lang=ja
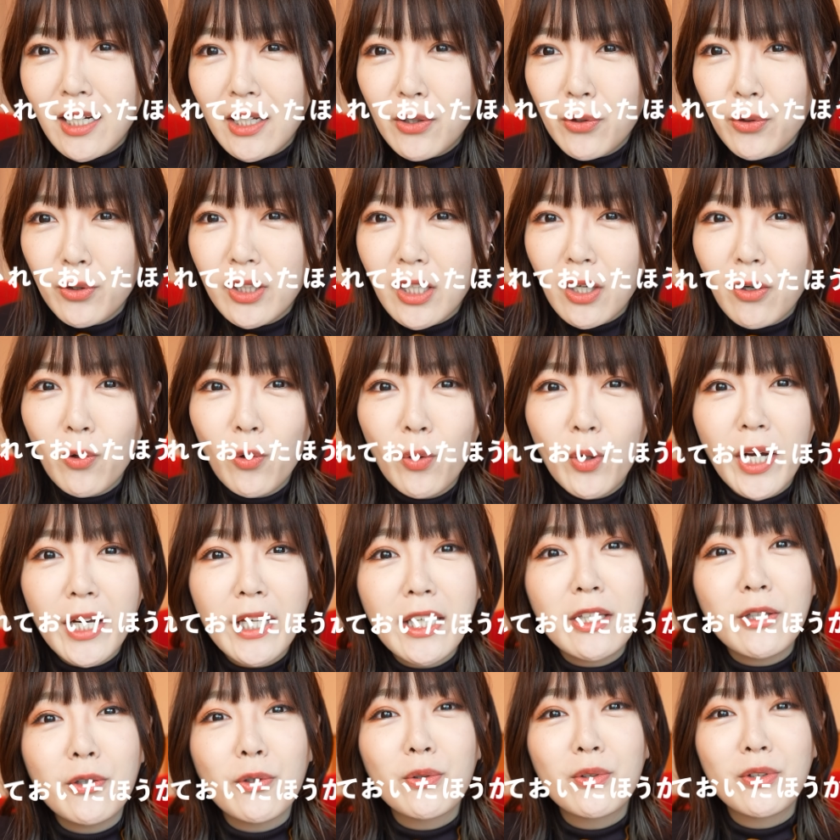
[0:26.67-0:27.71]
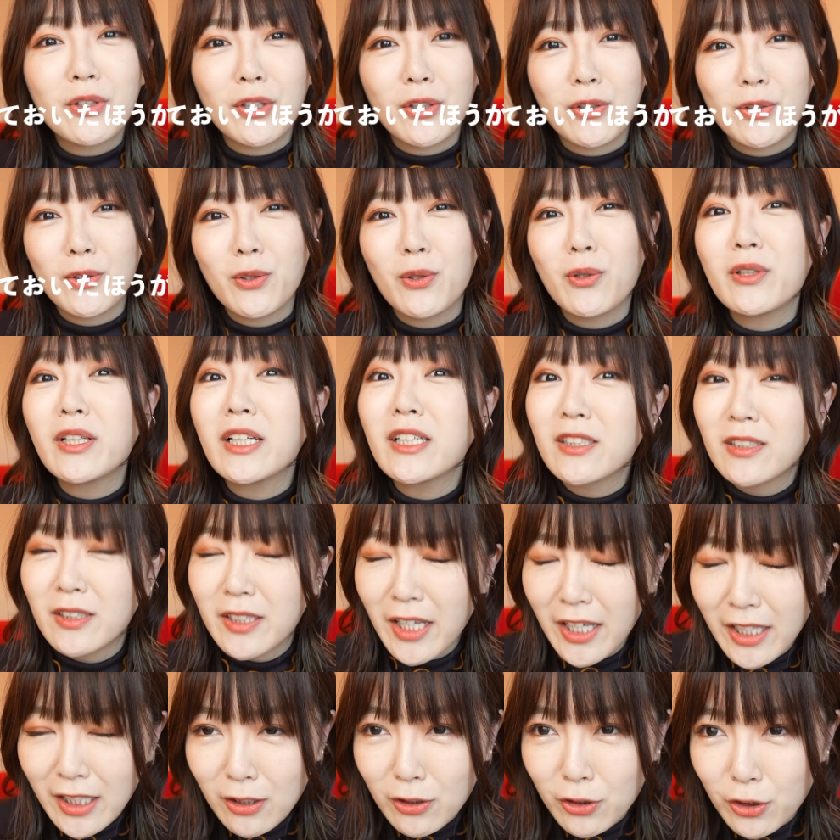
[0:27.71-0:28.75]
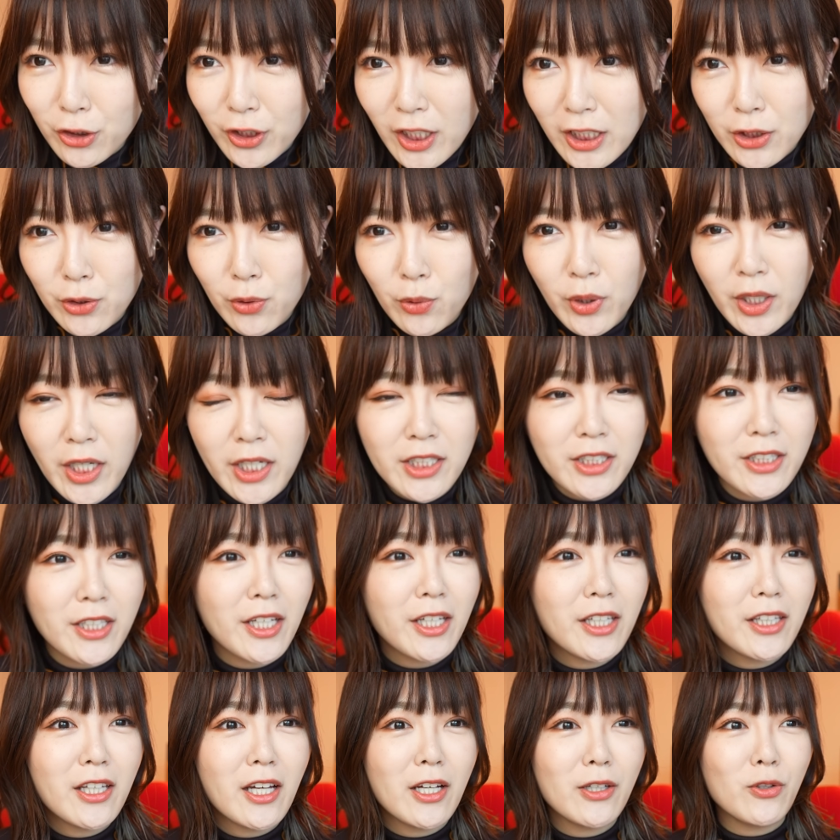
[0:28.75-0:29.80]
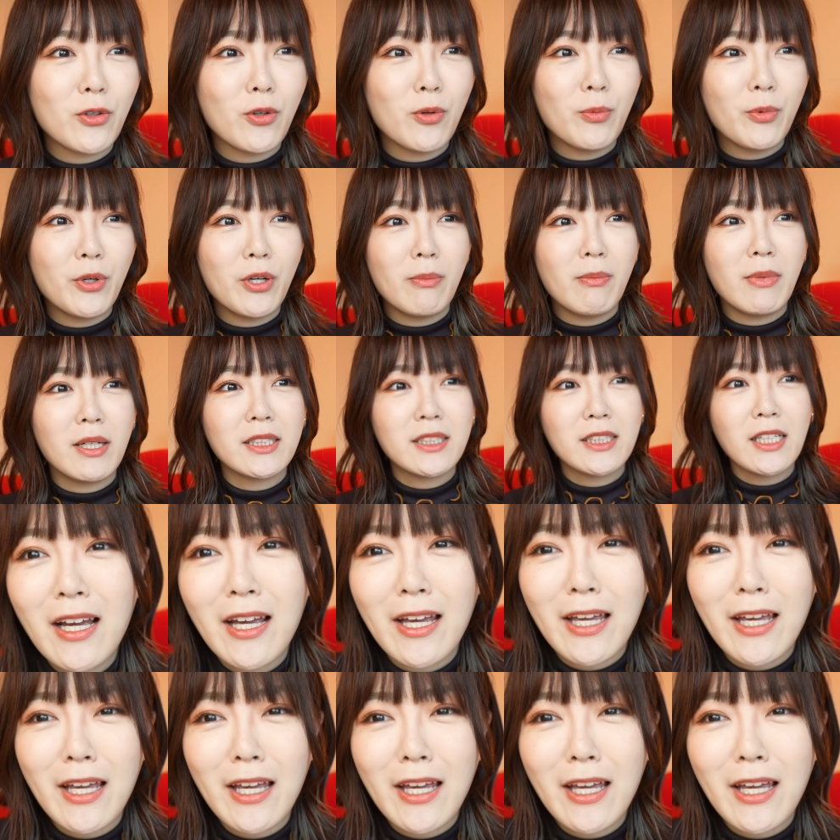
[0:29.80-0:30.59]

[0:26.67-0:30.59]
入れといた方がいいよっていうのをですねいくつか紹介していきたいと思います、